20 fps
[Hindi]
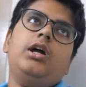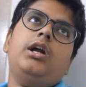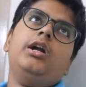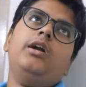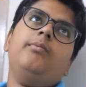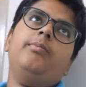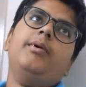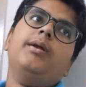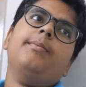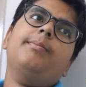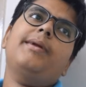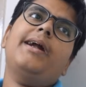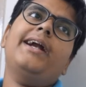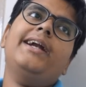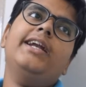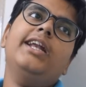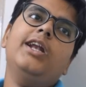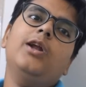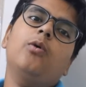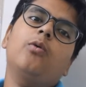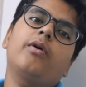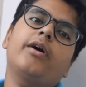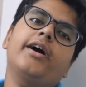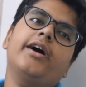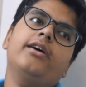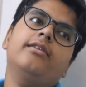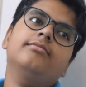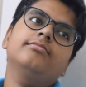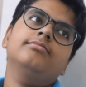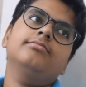एंड मेरा प्लान डिले हो
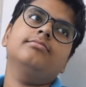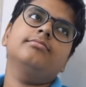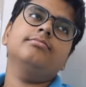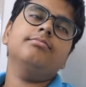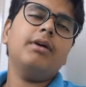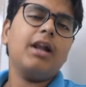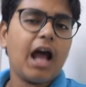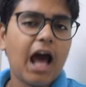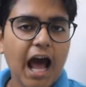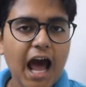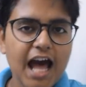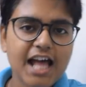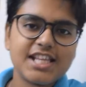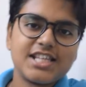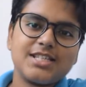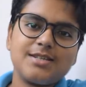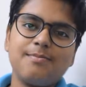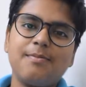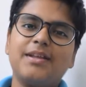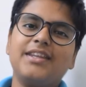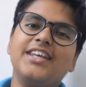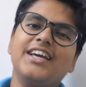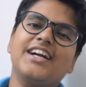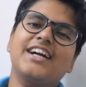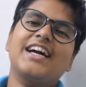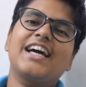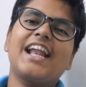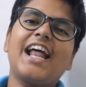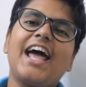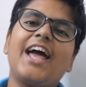गया पर आज मैं देख
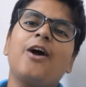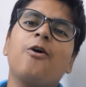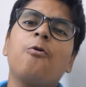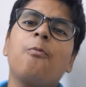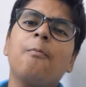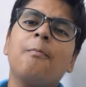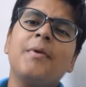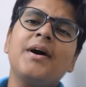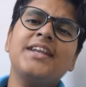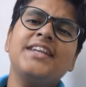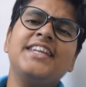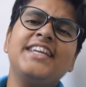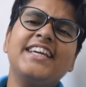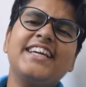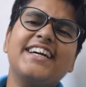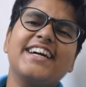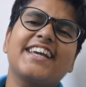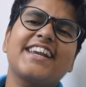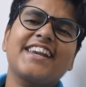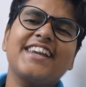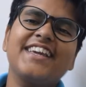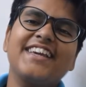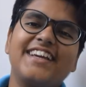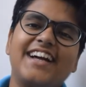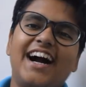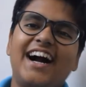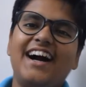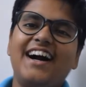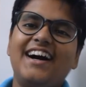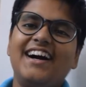कर आया हूँ मनी करने
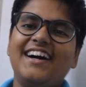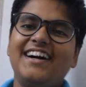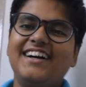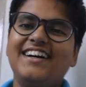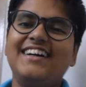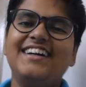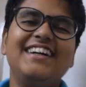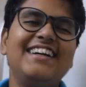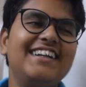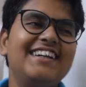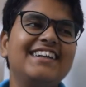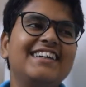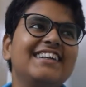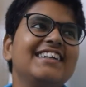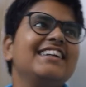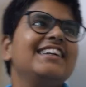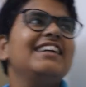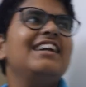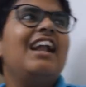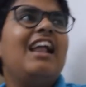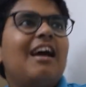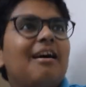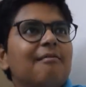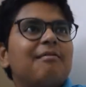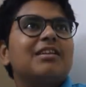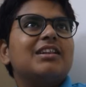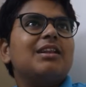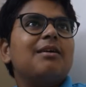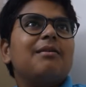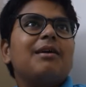का
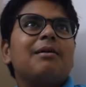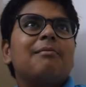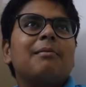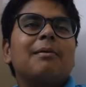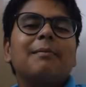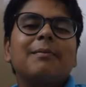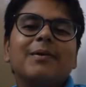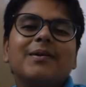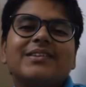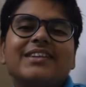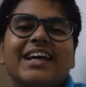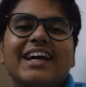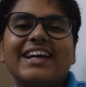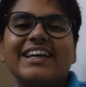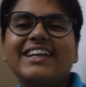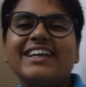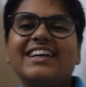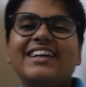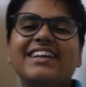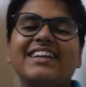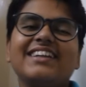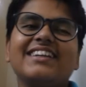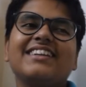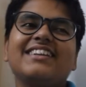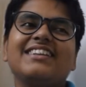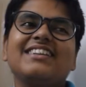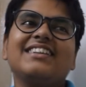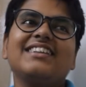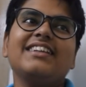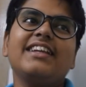मतलब यार मन में होता है कि यार
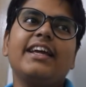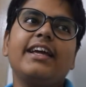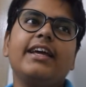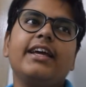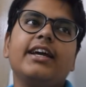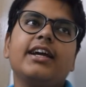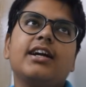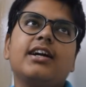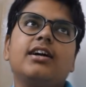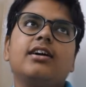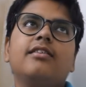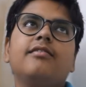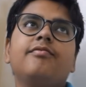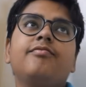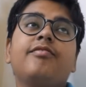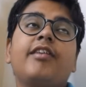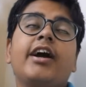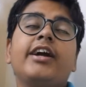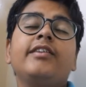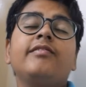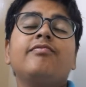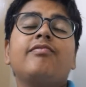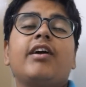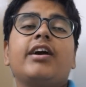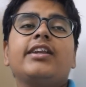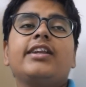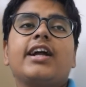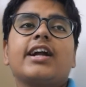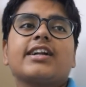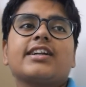एक फाइन
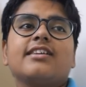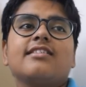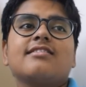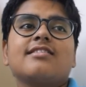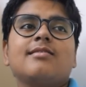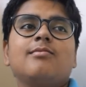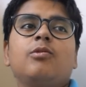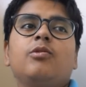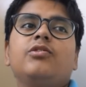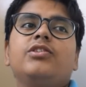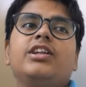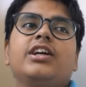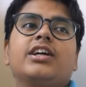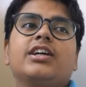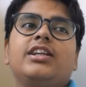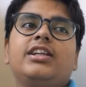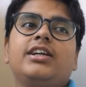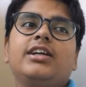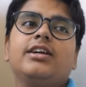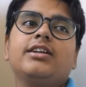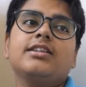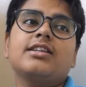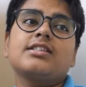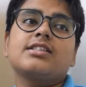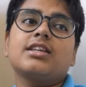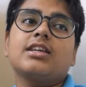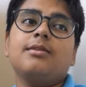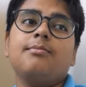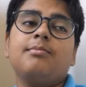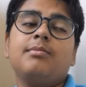फाइन एक्टर्स की मूवी देखनी है
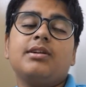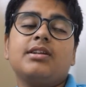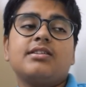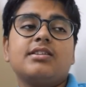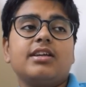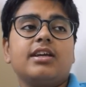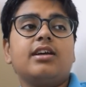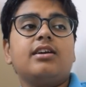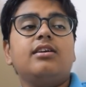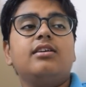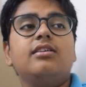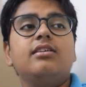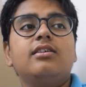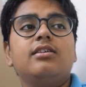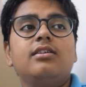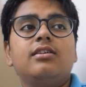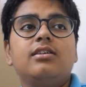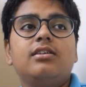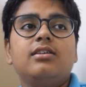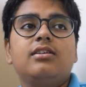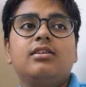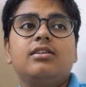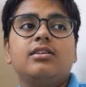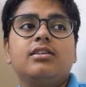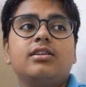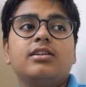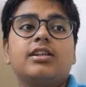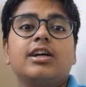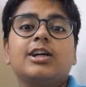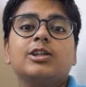जैसे कि मेरे से एक
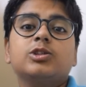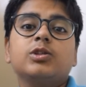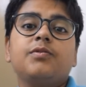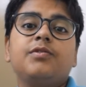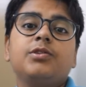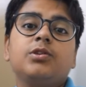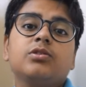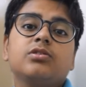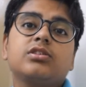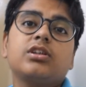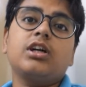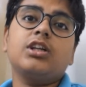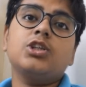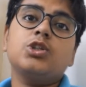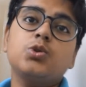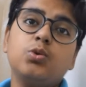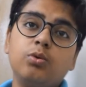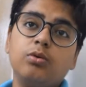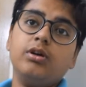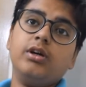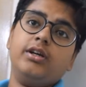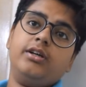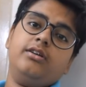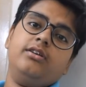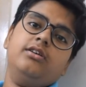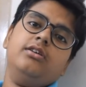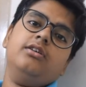थग्स ऑफ हिंदुस्तान छूट गई